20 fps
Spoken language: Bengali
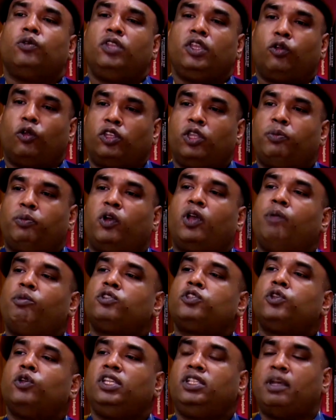সৌদি কর্তৃপক্ষ
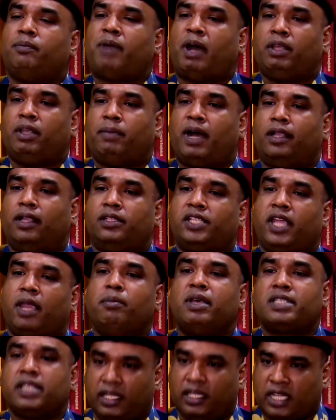এবং সৌদিতে আমাদের বাংলাদেশ
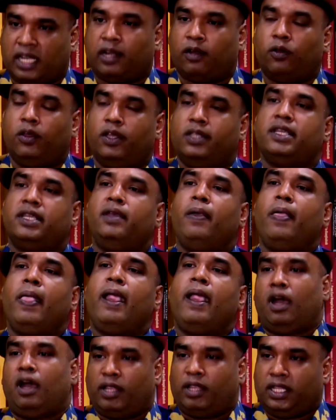এম্বাসিকে জানানো হয়েছে
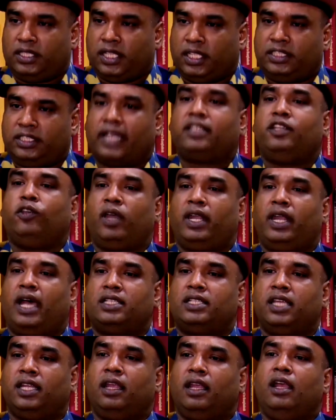আমাদের যে যাত্রী
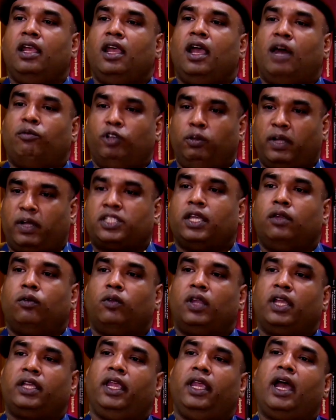ওখানে আছেন আবুল বাসার
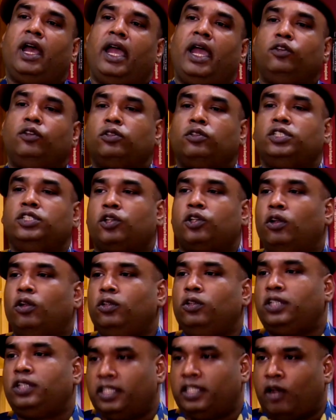ওনাকে আইনগত যে
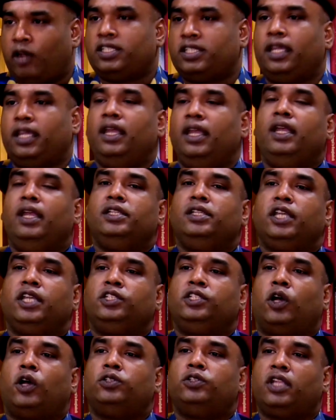সহযোগিতা দেওয়া যায়
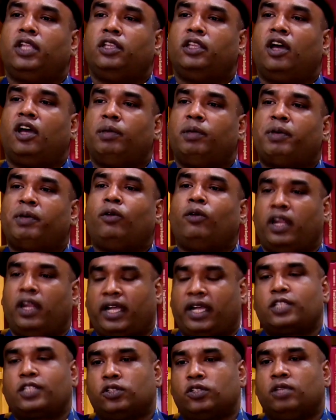সেই সহযোগিতা দেওয়ার ব্যাপারে
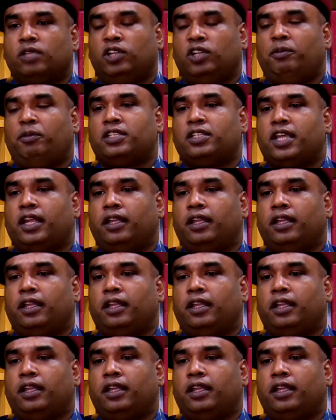ওনারা কাজ করছেন বলে আমি